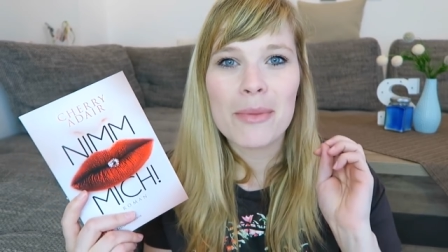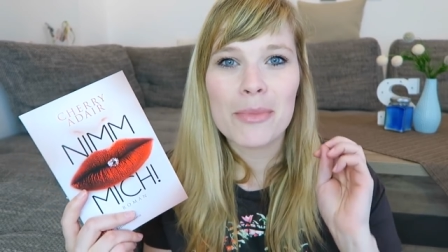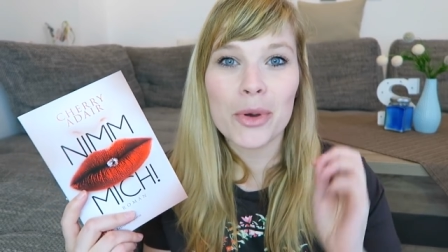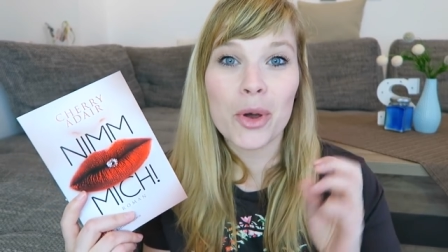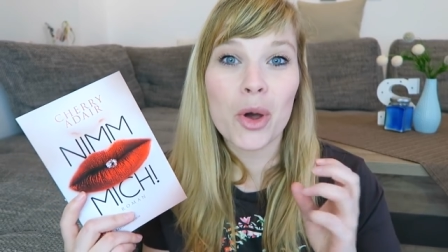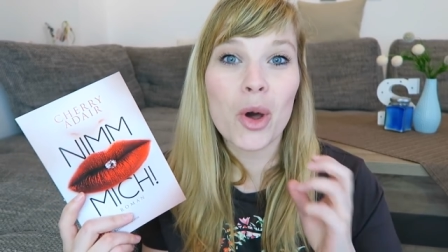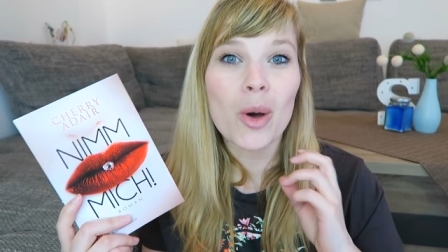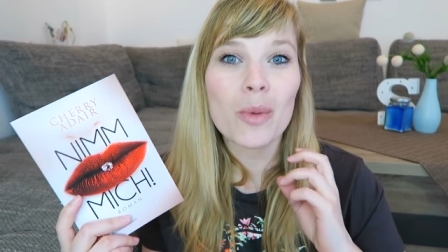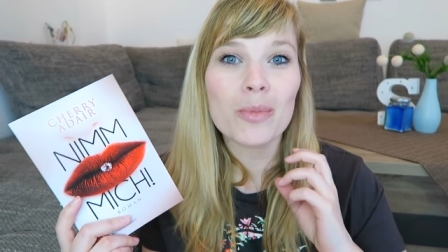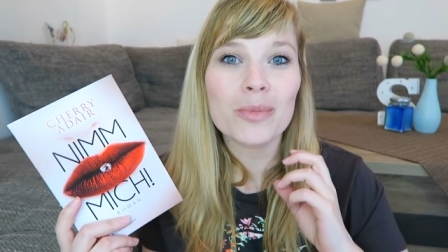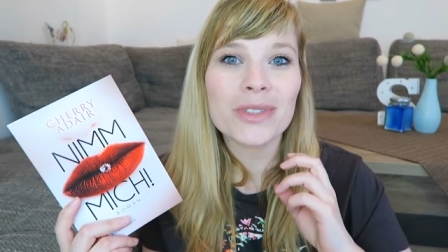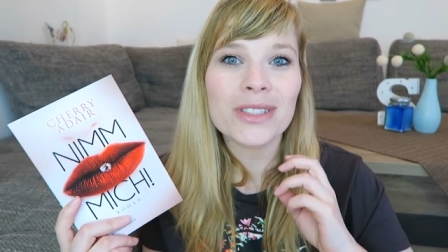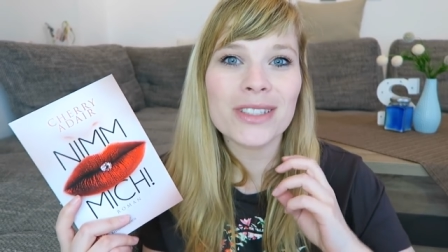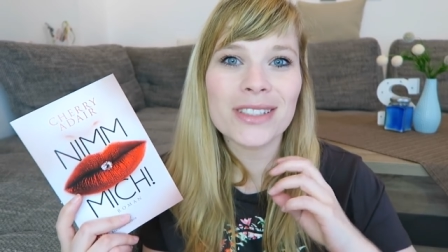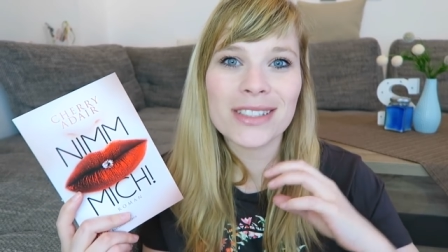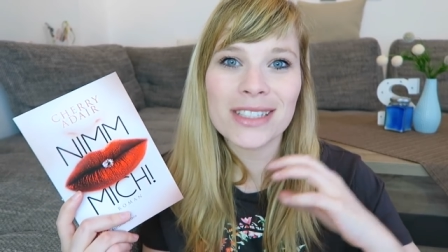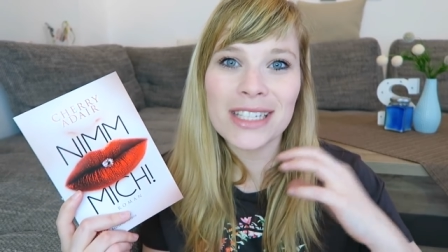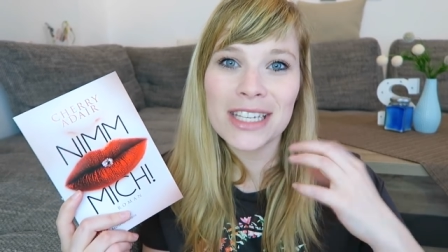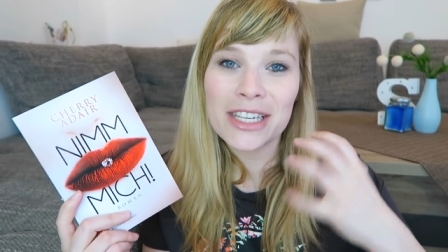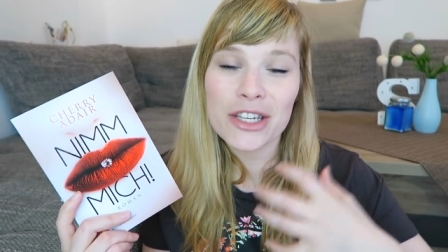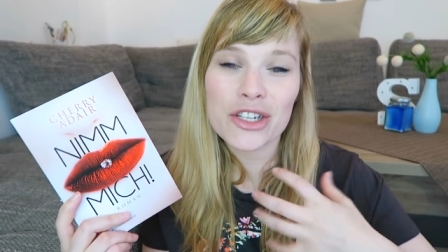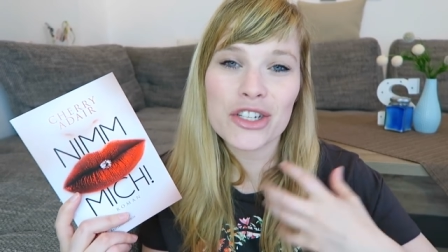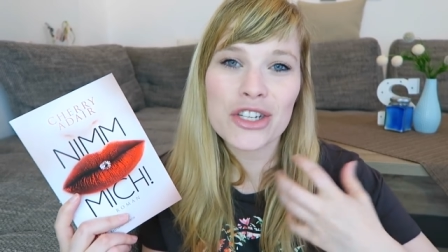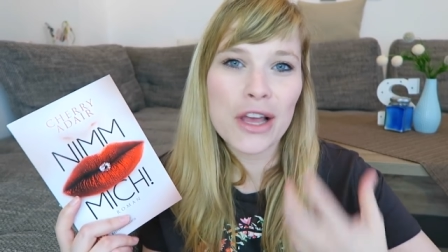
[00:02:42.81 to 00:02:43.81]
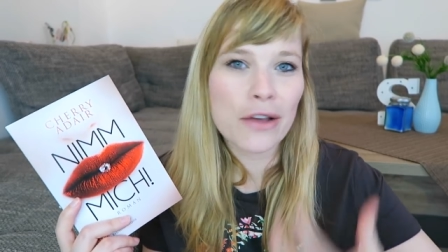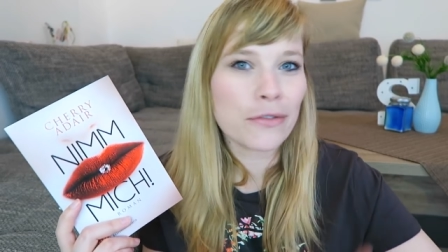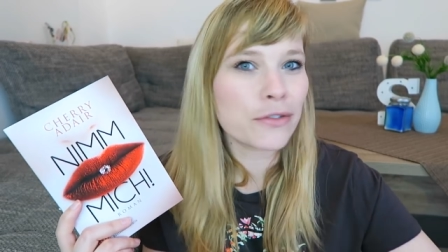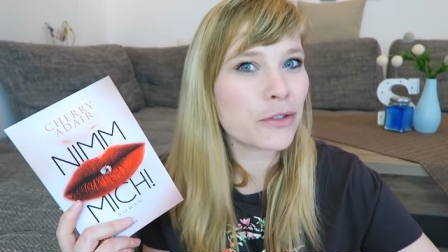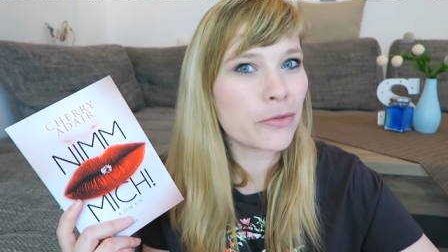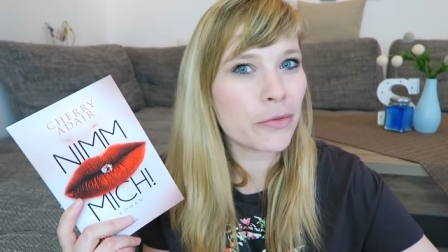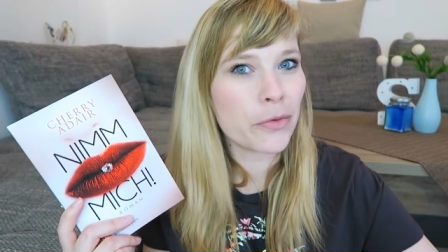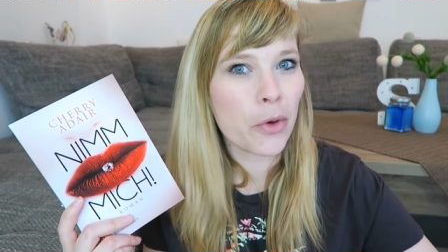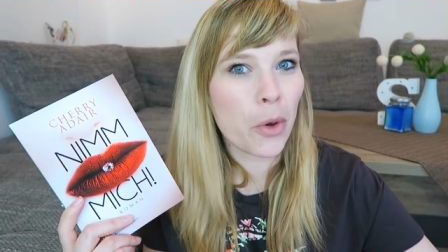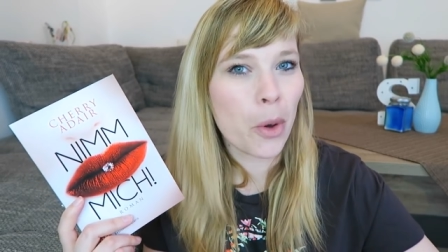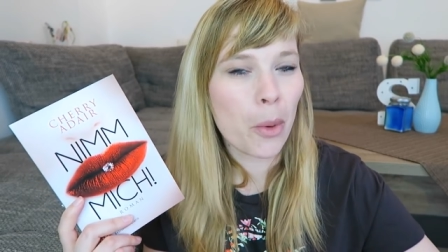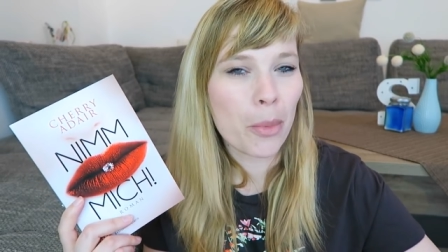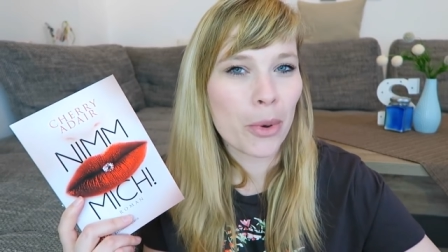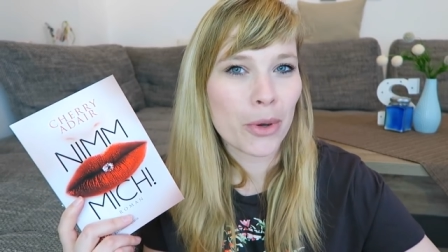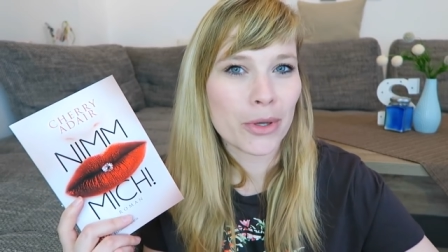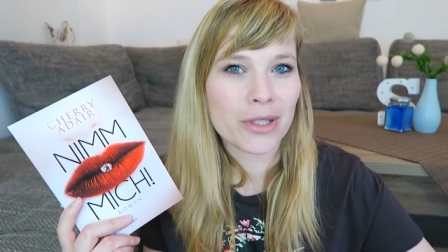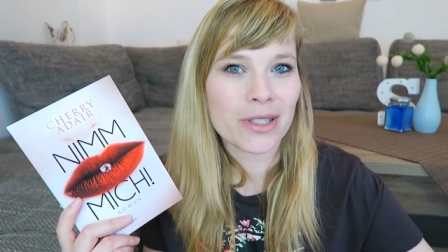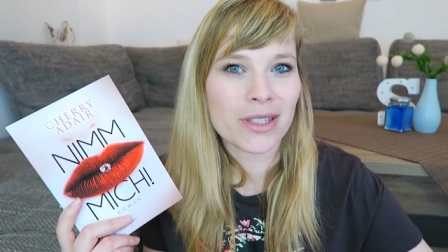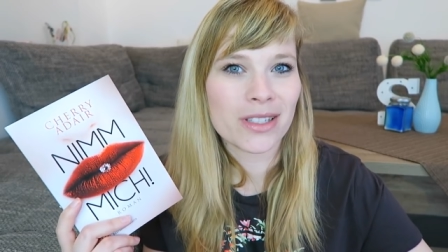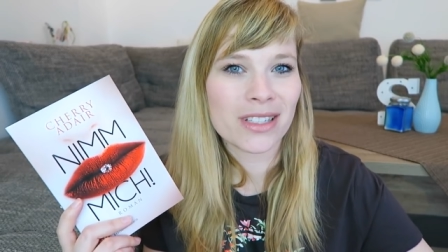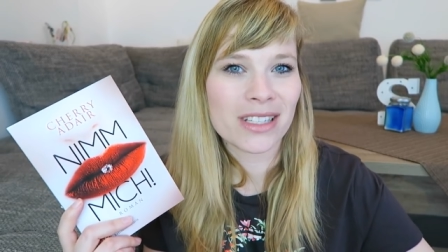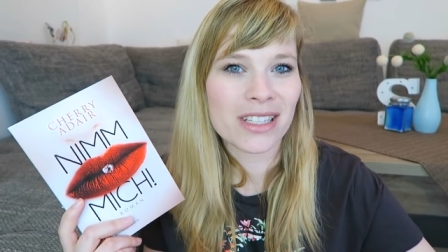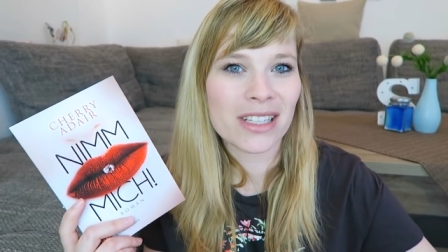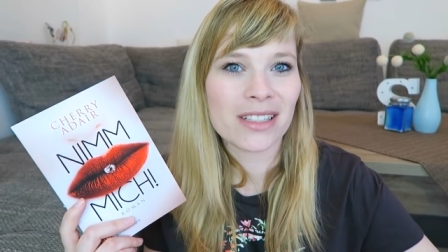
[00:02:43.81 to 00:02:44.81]
bekommt den
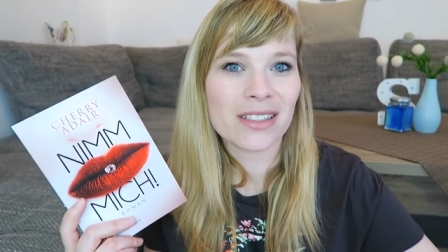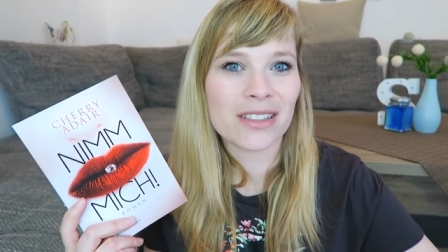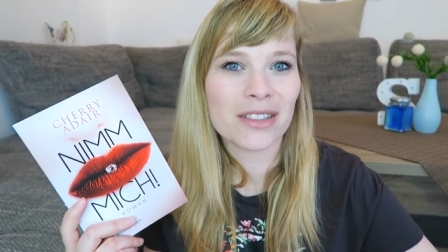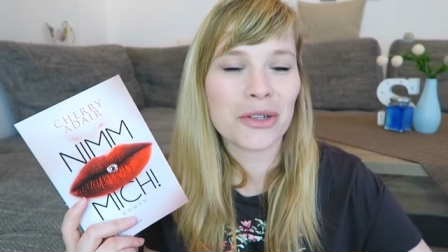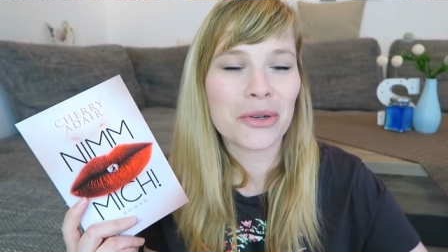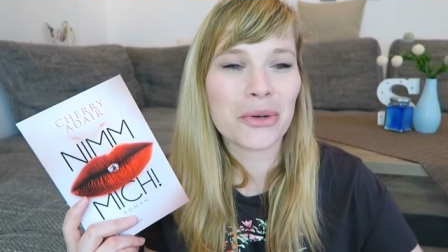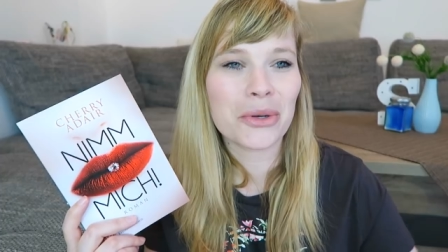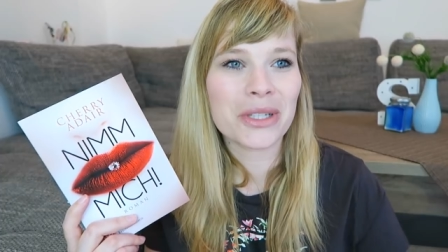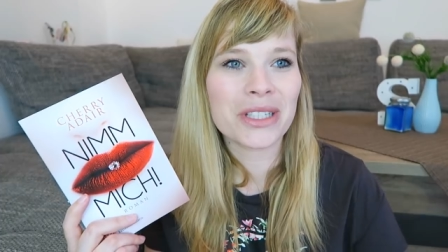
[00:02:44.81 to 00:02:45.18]
Geschäftsführerposten inne.